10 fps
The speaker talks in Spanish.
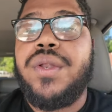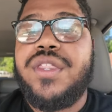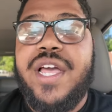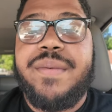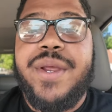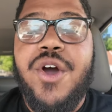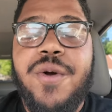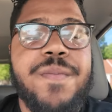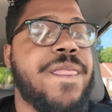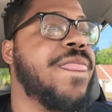
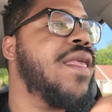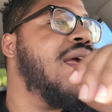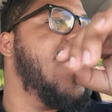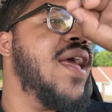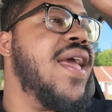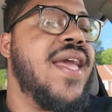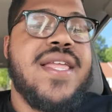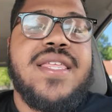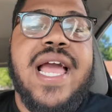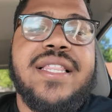Terminó.
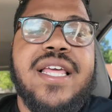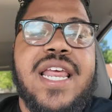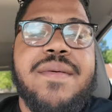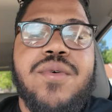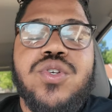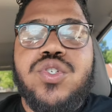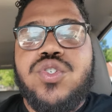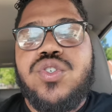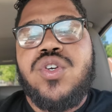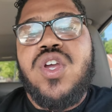Ya
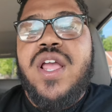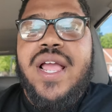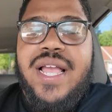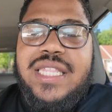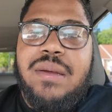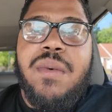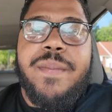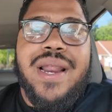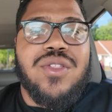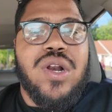tenemos Estamos
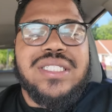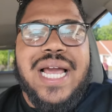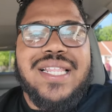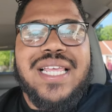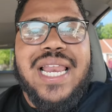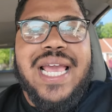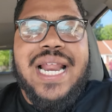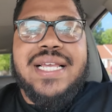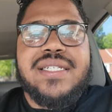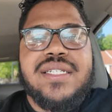preparando las
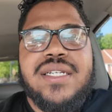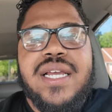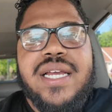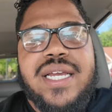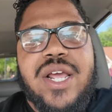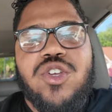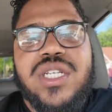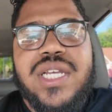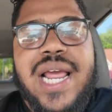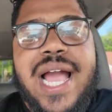carteleras, los
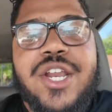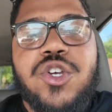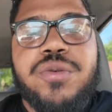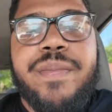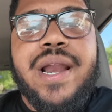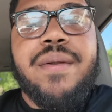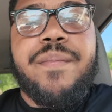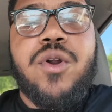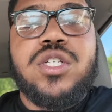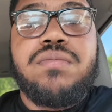escenarios para el
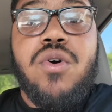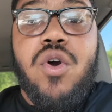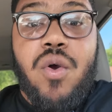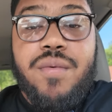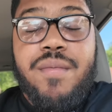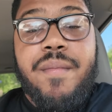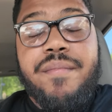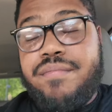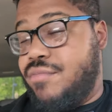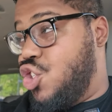próximo
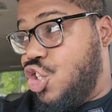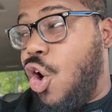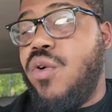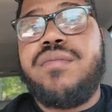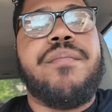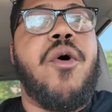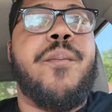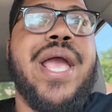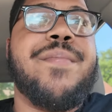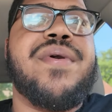show o
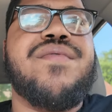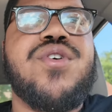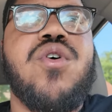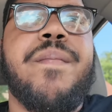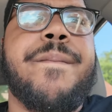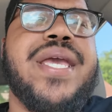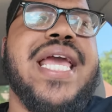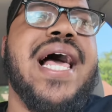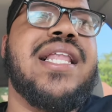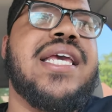pay-per-view o
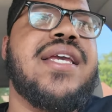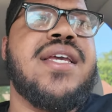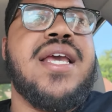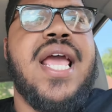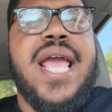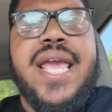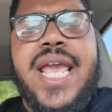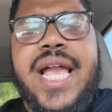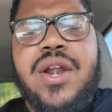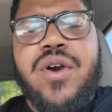PLE.
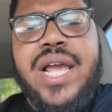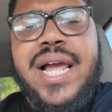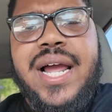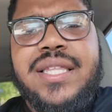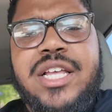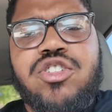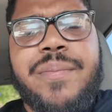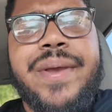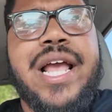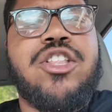Y creo que esto,
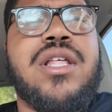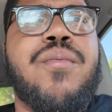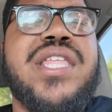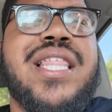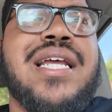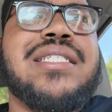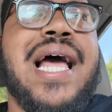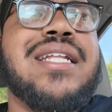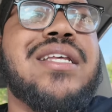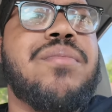está, muy
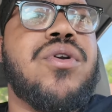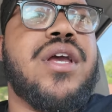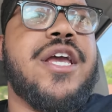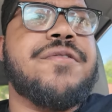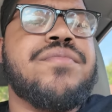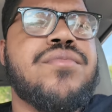interesante porque